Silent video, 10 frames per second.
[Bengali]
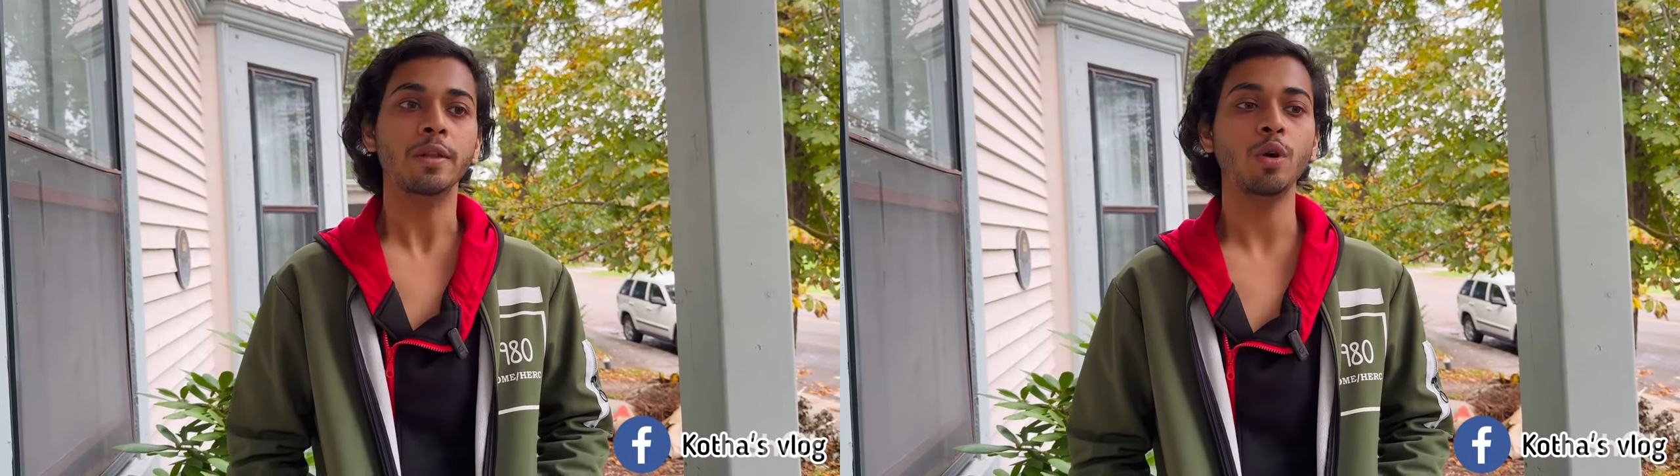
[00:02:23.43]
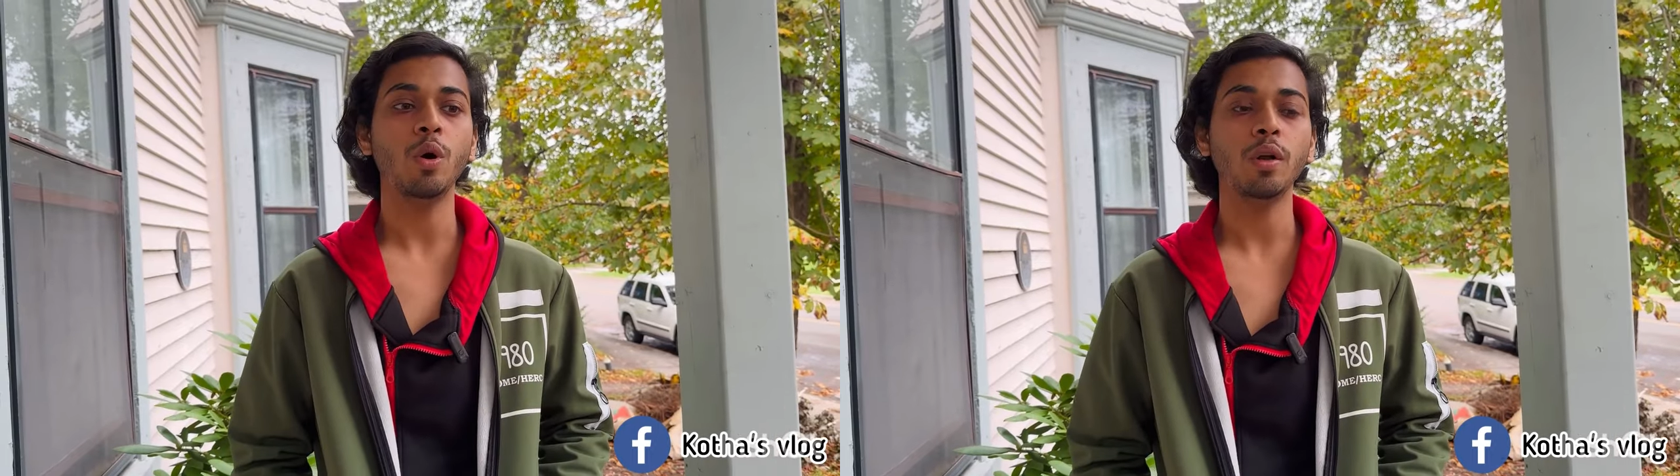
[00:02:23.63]

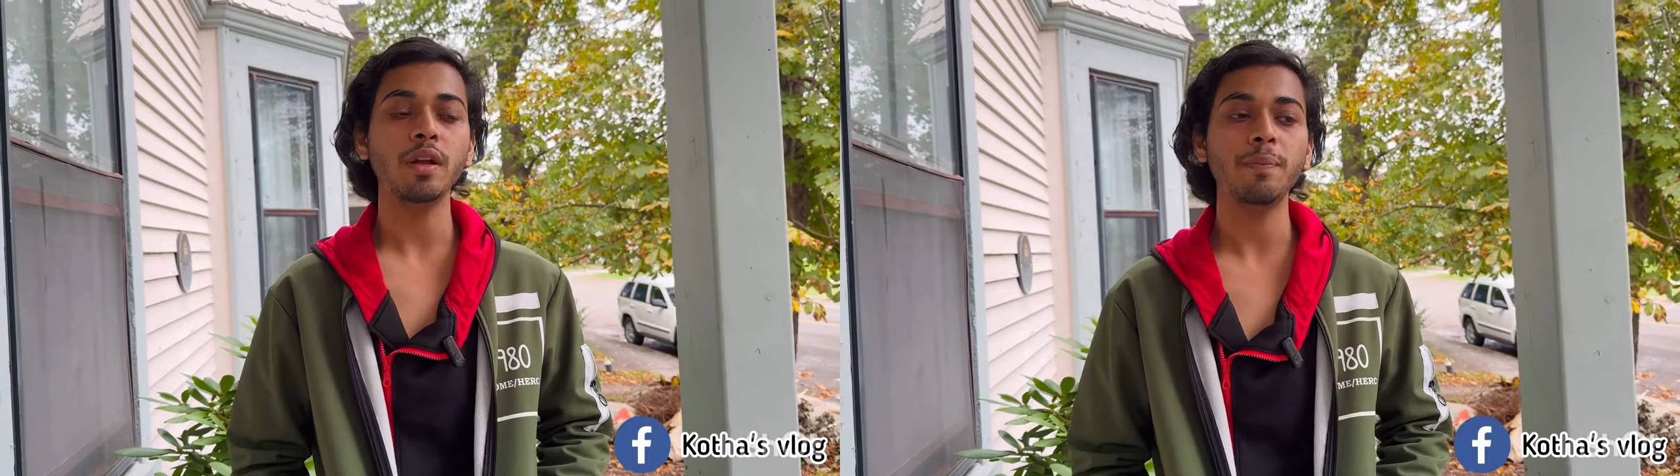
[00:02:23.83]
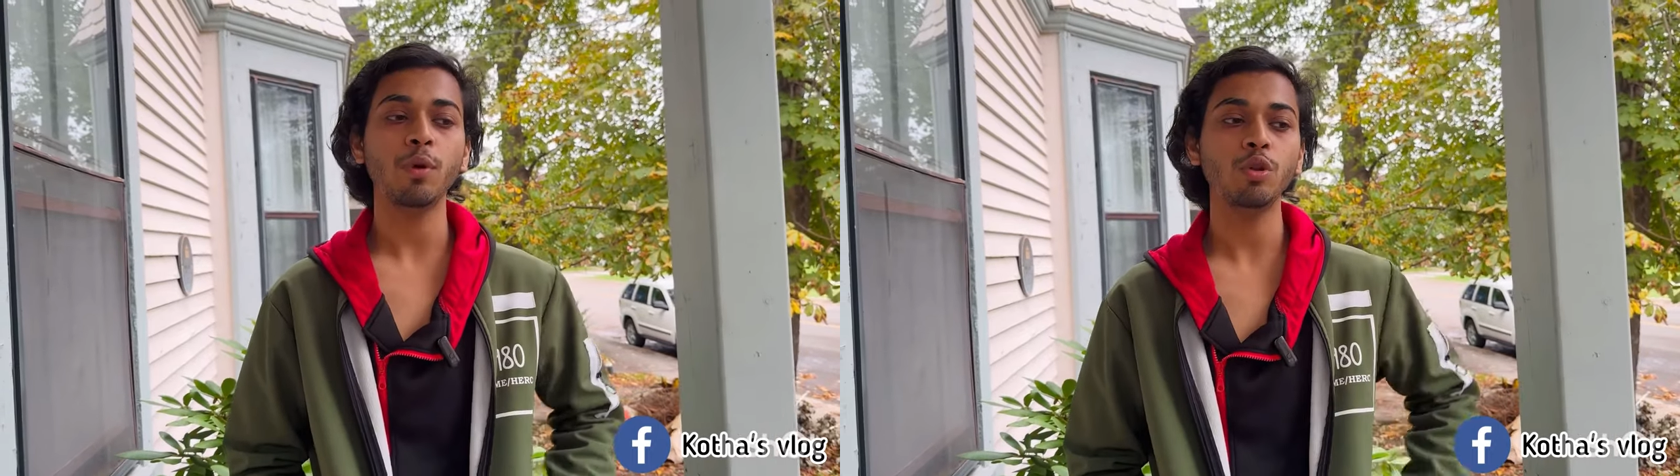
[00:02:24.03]
তো
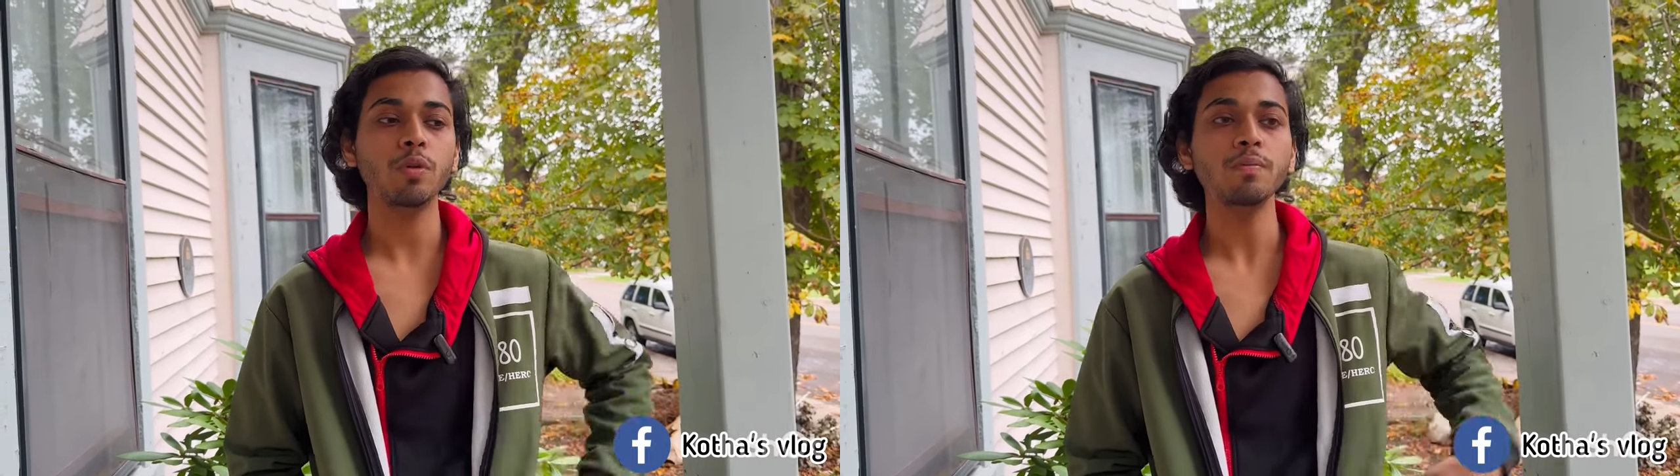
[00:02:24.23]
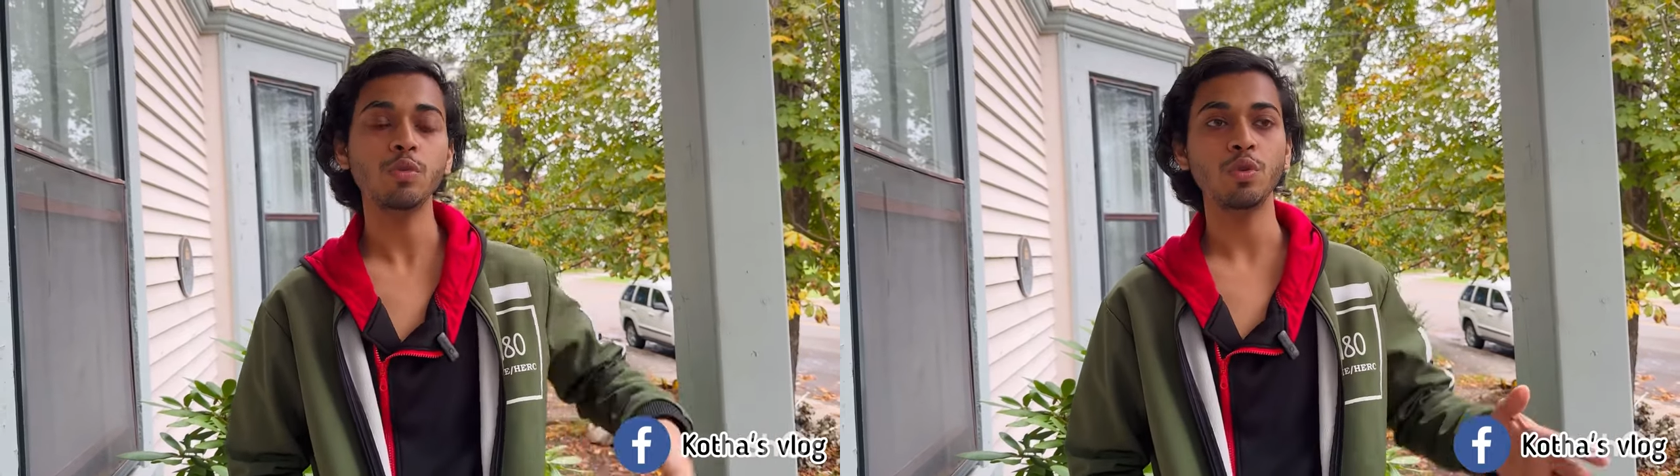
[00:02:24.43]
ওদের
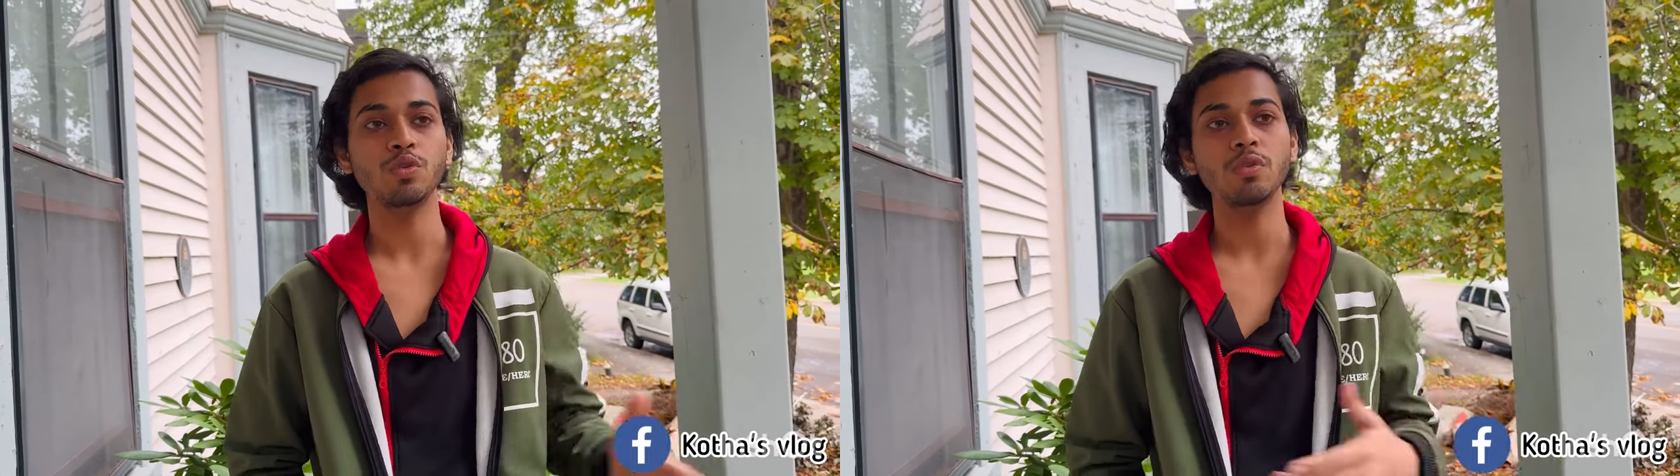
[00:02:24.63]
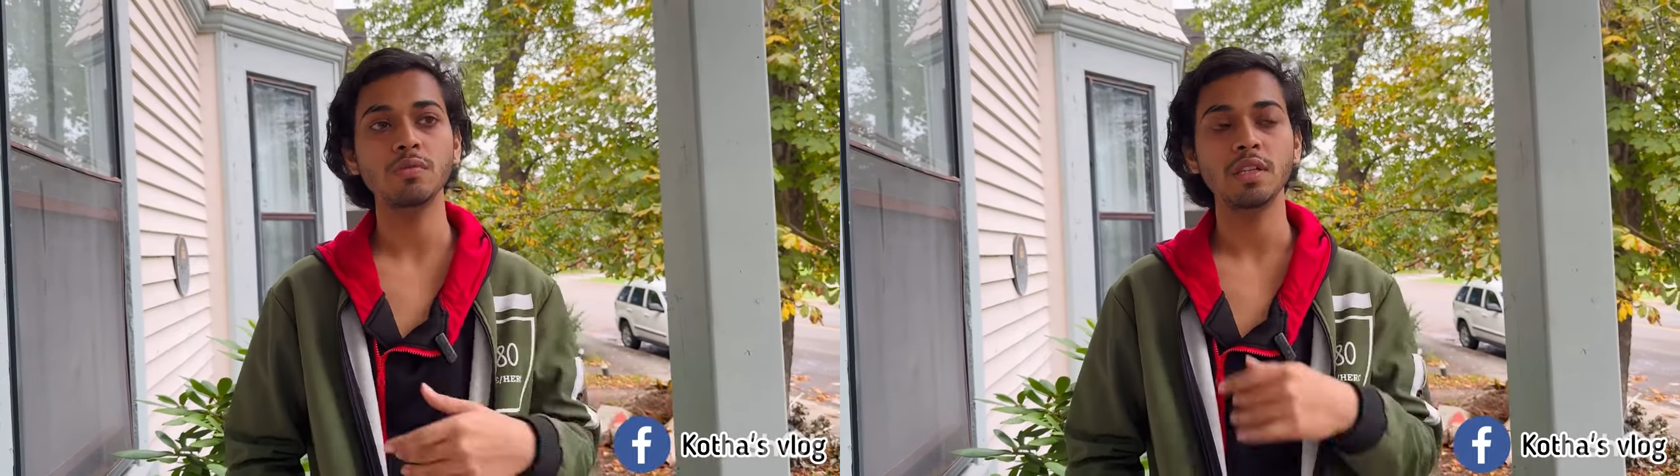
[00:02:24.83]
প্রথম
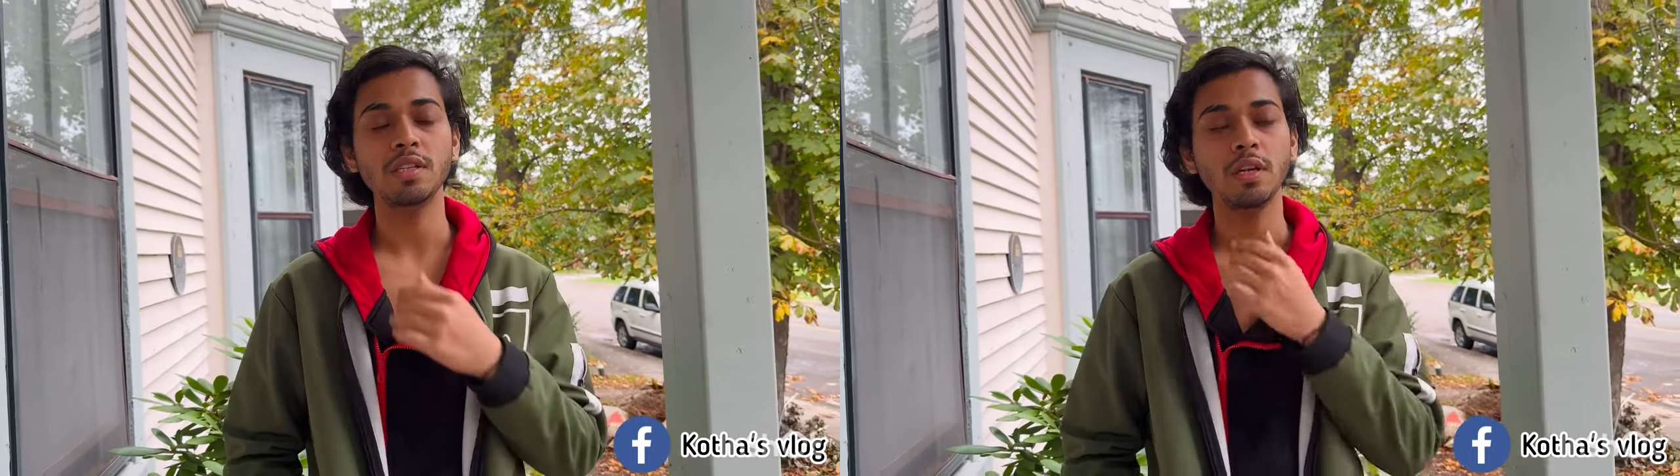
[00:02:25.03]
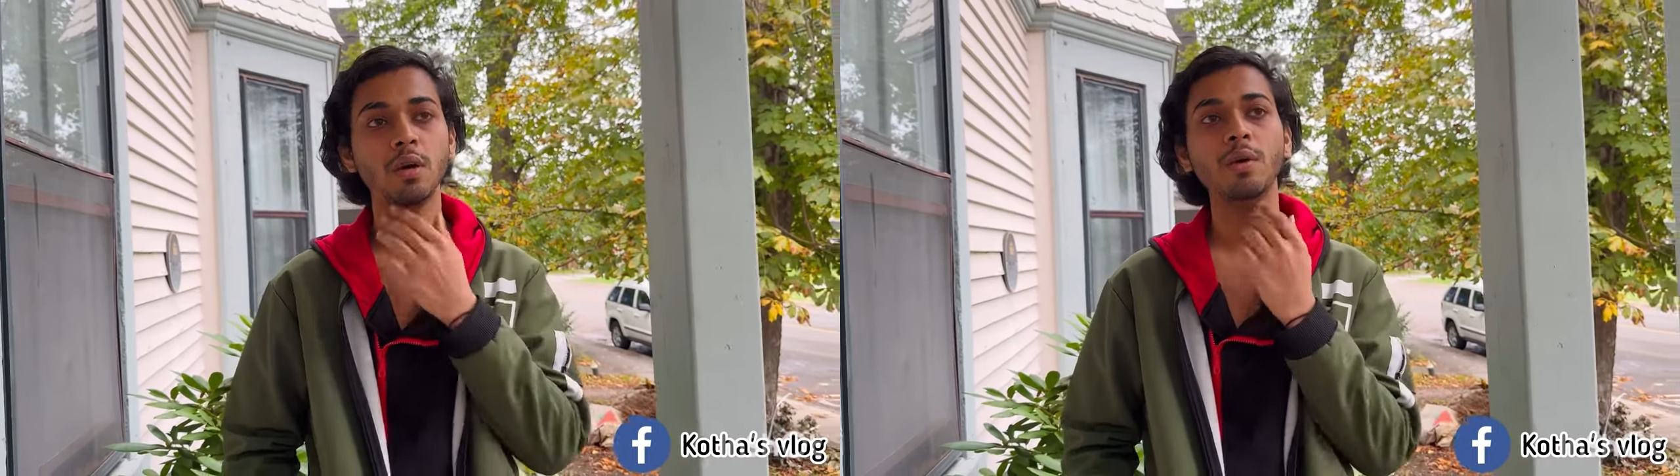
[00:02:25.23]
দুইজন যে
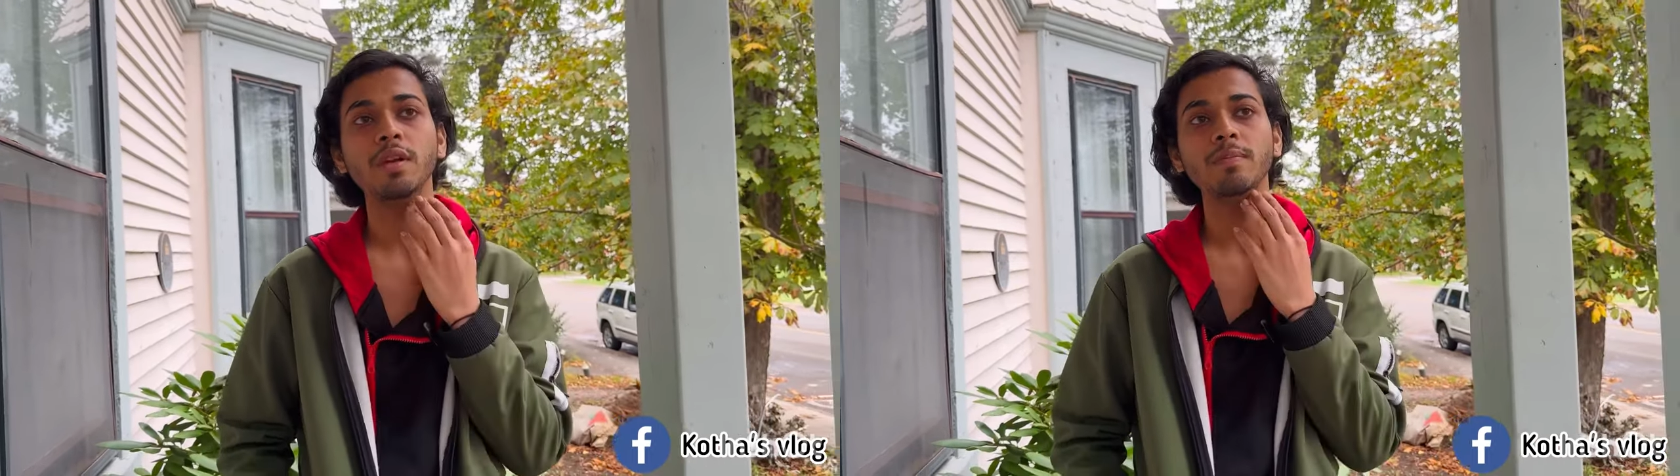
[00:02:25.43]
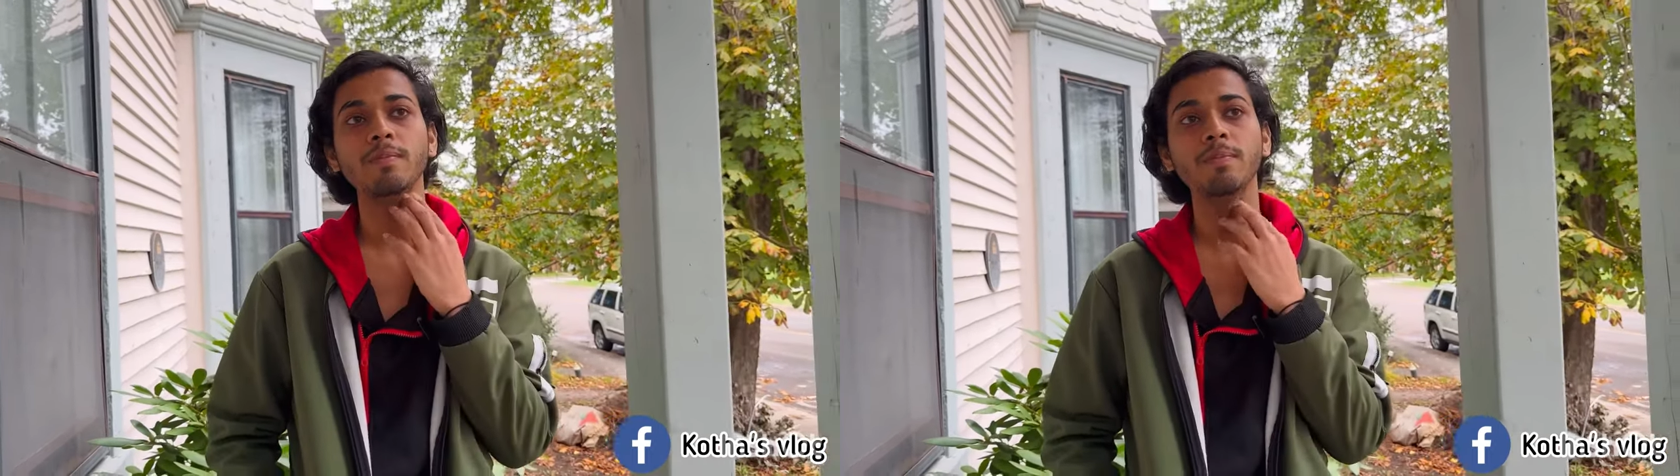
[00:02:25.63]
ছিল ওদের